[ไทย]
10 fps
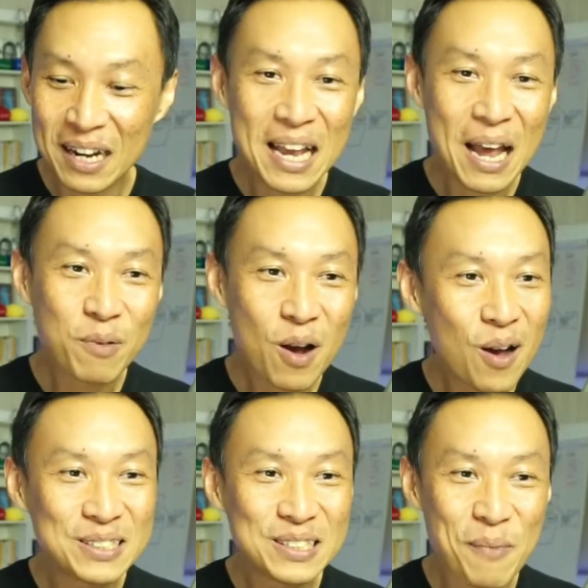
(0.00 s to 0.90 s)
เคนะครับก็
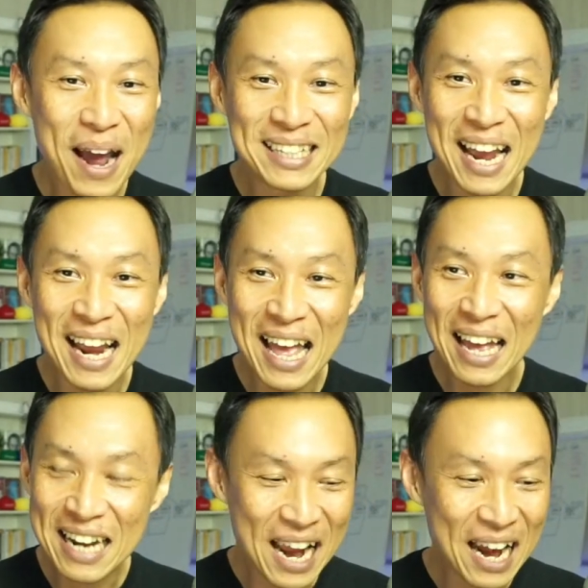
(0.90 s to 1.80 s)
สบายใจแล้
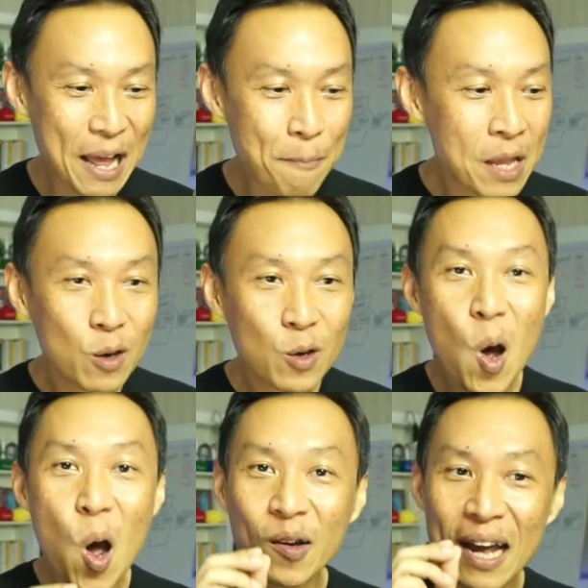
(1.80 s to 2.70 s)
วได้แล้ว
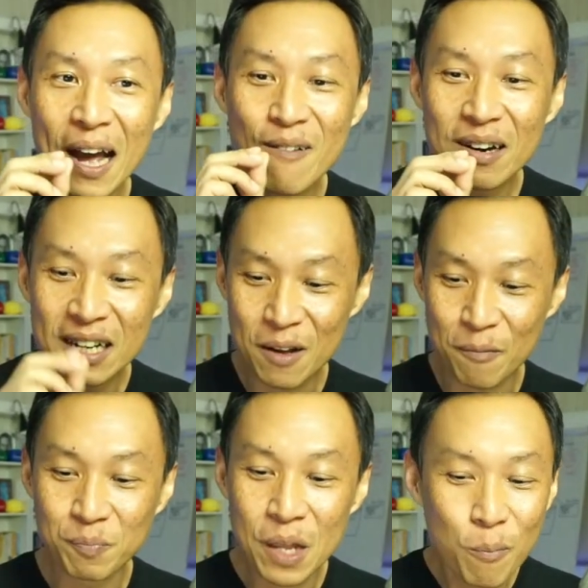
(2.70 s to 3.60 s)
ก่อนเข้าเรื่อง
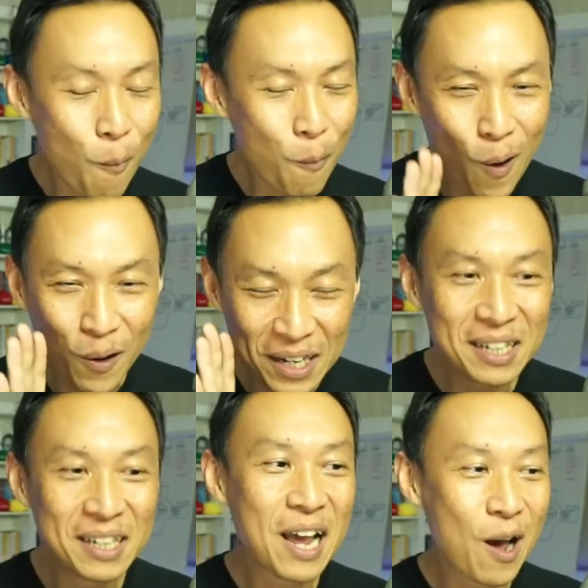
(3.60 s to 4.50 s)
ผมขอนิ
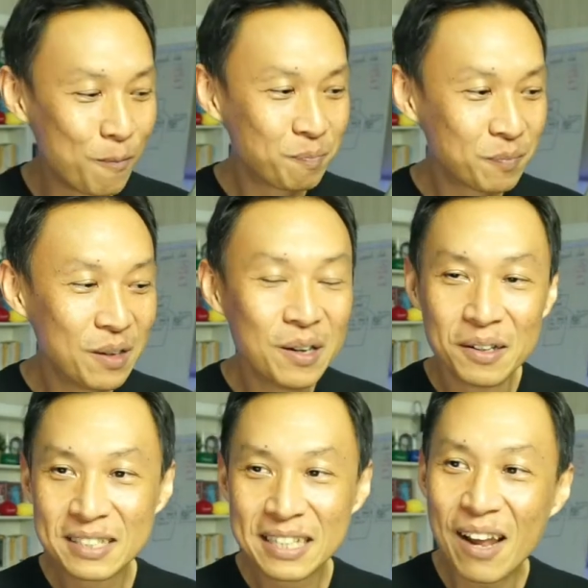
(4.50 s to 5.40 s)
ดเดียว
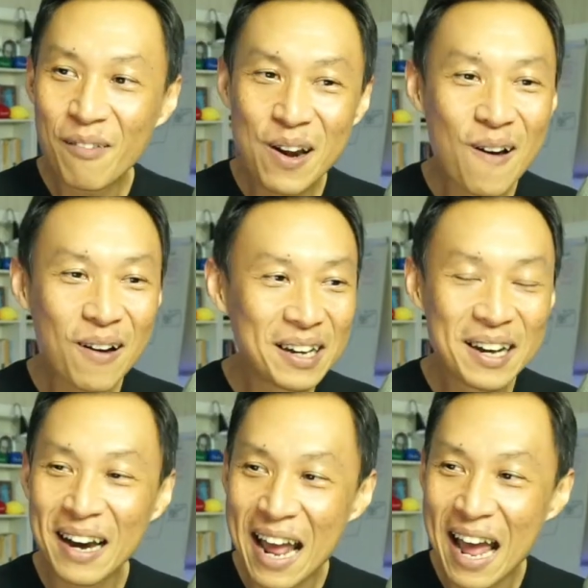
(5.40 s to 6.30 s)
จะเรียกว่านอก
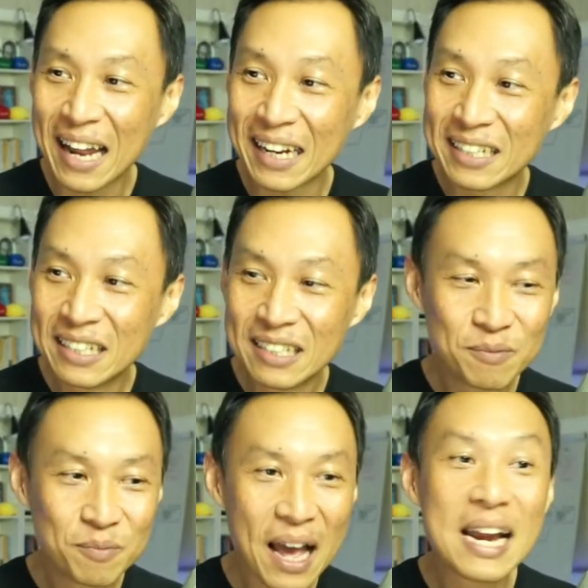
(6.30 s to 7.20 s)
เรื่องก็ได้
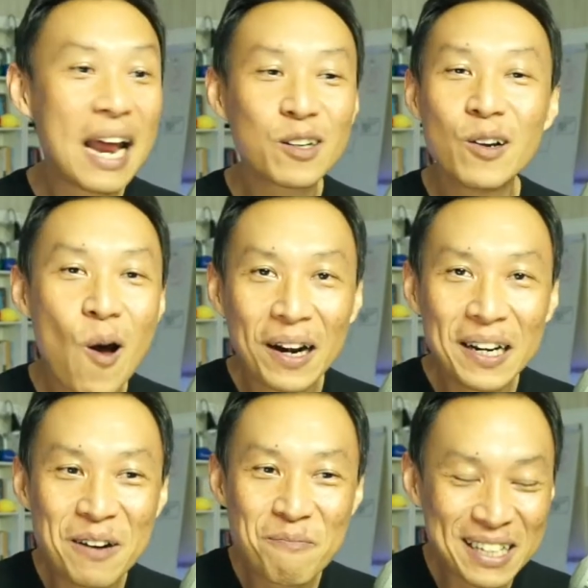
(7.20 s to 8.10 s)
อันนั้นก็นอก
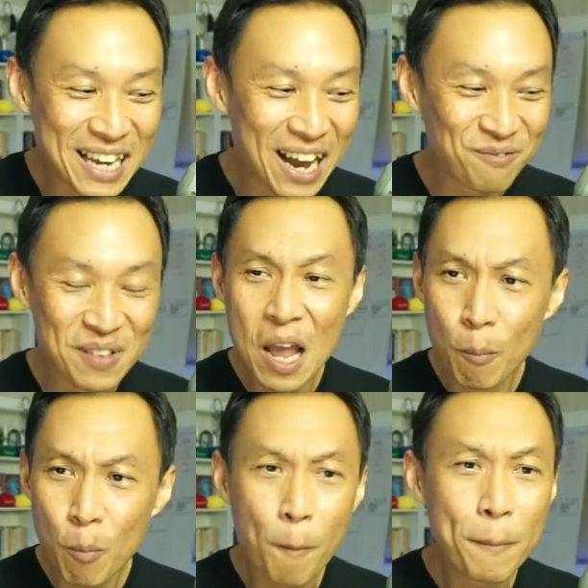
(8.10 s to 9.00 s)
เรื่องประ
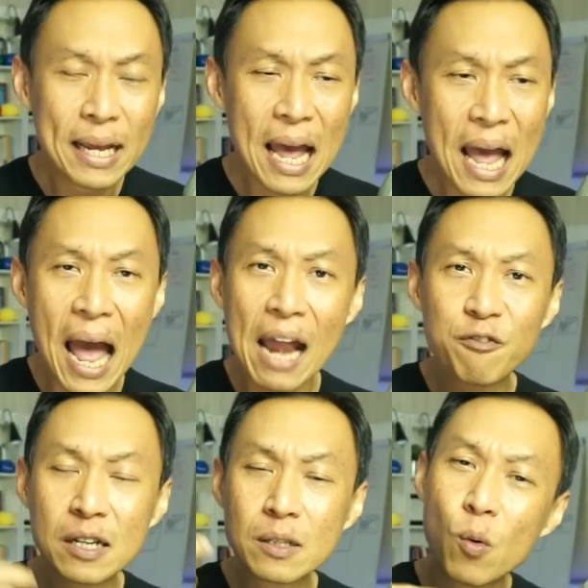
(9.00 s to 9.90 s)
จำผมไปอ่าน
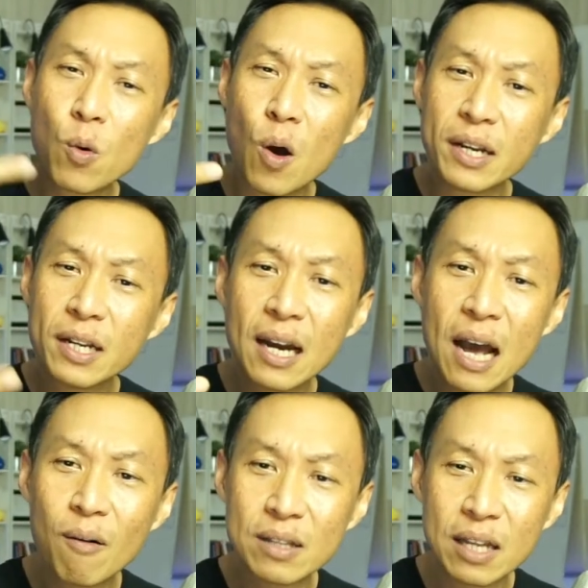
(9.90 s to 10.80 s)
Facebook ก่อนที่จะ
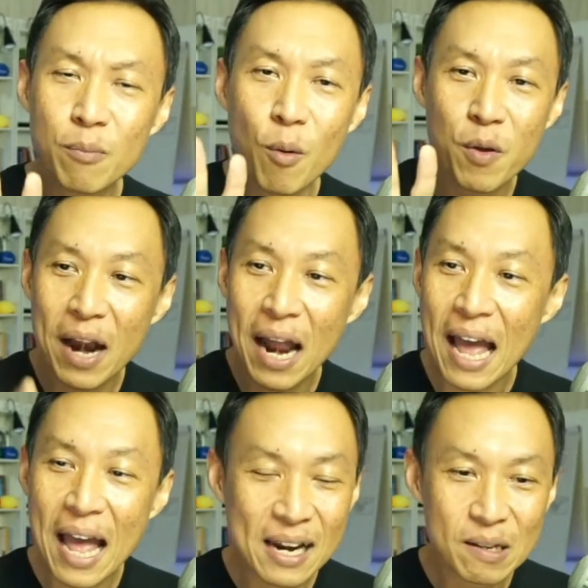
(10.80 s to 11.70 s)
เข้าตะกี้ผมมีเว
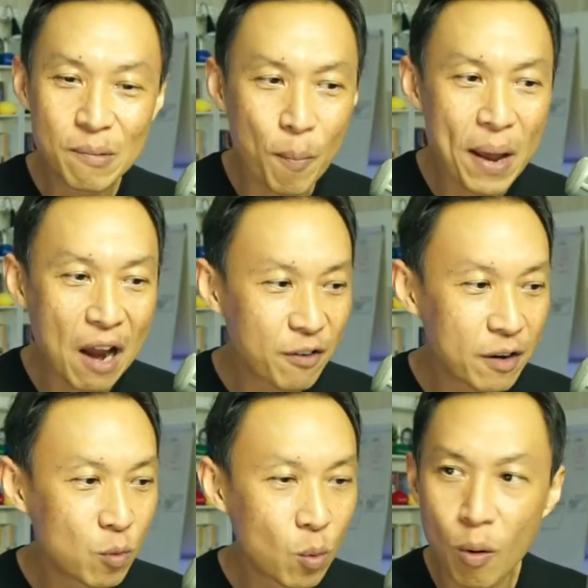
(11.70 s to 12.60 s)
ลา5 นาทีผมไปอ่าน
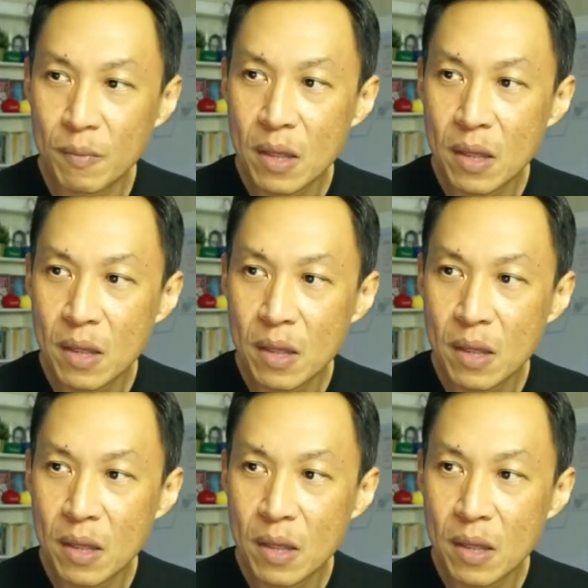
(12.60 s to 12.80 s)
Facebook